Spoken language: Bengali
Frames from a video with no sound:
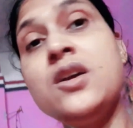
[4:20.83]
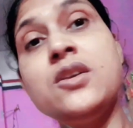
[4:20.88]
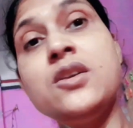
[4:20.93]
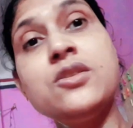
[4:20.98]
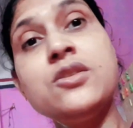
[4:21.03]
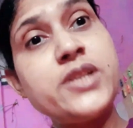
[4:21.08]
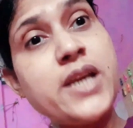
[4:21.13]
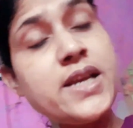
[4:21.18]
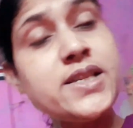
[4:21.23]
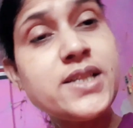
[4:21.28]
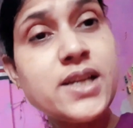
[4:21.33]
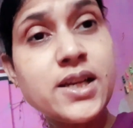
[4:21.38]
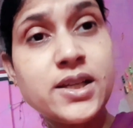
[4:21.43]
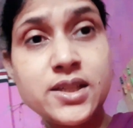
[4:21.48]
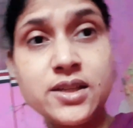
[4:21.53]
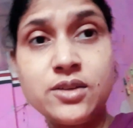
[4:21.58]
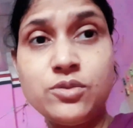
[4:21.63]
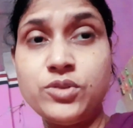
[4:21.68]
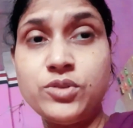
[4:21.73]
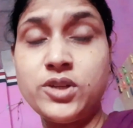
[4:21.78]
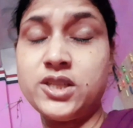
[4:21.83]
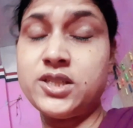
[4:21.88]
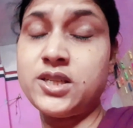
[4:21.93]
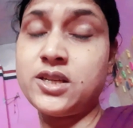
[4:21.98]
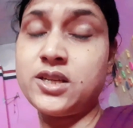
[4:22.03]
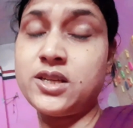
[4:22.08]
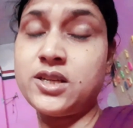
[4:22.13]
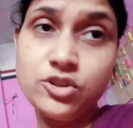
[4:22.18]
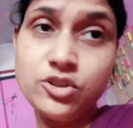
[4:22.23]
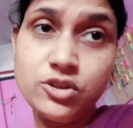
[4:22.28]
তো সেই জায়গা থেকে উঠে এসে
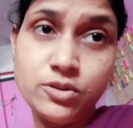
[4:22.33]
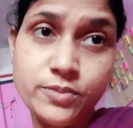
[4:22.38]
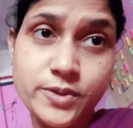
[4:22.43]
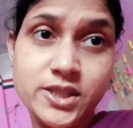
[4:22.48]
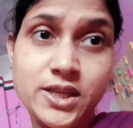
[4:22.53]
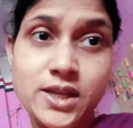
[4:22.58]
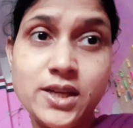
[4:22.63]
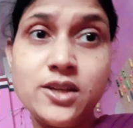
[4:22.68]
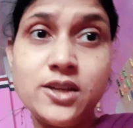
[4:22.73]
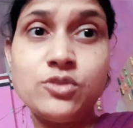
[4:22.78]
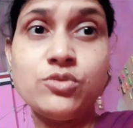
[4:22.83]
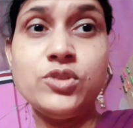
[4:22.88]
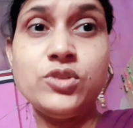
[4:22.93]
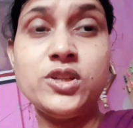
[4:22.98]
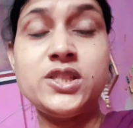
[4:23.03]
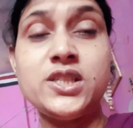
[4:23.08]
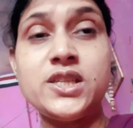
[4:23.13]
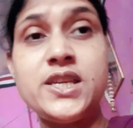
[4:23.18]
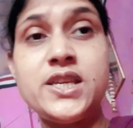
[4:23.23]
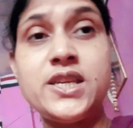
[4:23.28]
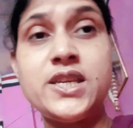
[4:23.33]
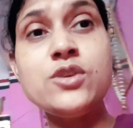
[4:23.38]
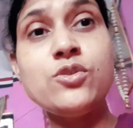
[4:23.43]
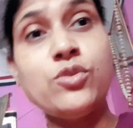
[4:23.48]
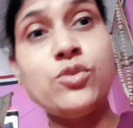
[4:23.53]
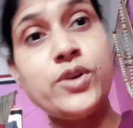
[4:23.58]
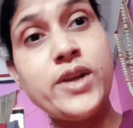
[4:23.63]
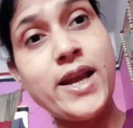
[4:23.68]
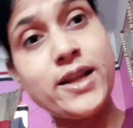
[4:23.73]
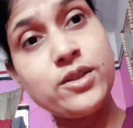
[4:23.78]
এখন ইউটিউবে চ্যানেল খুলেছি কি
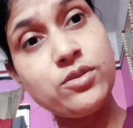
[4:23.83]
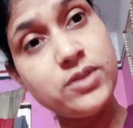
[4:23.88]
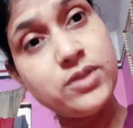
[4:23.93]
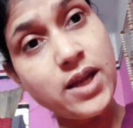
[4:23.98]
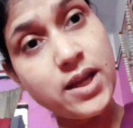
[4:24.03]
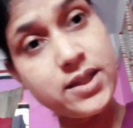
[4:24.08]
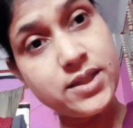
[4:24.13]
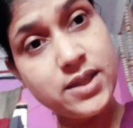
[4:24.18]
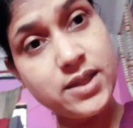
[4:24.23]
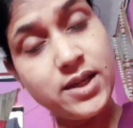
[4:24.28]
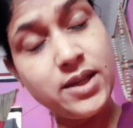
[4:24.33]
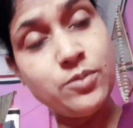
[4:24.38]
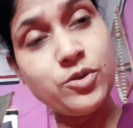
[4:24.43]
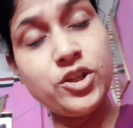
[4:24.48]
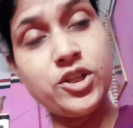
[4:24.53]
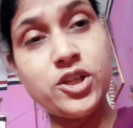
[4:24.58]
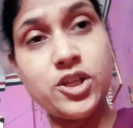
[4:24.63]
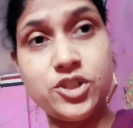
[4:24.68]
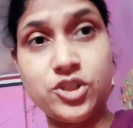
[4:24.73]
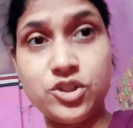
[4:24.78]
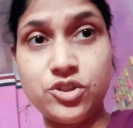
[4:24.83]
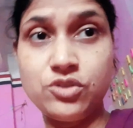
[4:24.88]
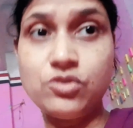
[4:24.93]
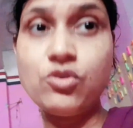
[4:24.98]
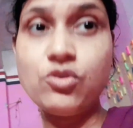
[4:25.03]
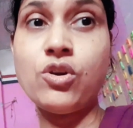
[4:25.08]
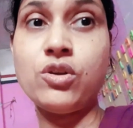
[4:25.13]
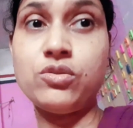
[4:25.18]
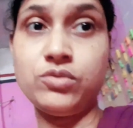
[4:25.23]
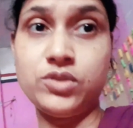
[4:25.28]
করে এত তাড়াতাড়ি মনিটাইজেশন
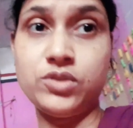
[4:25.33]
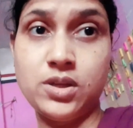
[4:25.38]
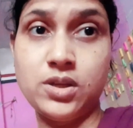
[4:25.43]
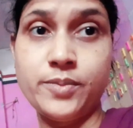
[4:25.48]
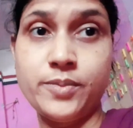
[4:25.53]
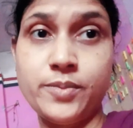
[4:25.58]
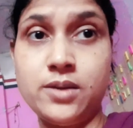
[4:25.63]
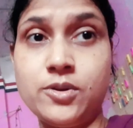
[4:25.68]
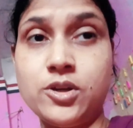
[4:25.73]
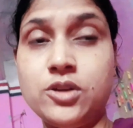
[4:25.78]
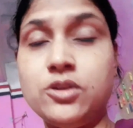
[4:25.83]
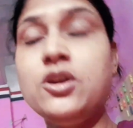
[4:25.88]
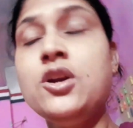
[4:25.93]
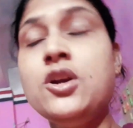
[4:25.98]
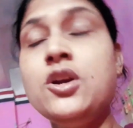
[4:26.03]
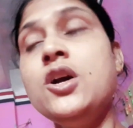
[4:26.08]
অন হতে পারে বলো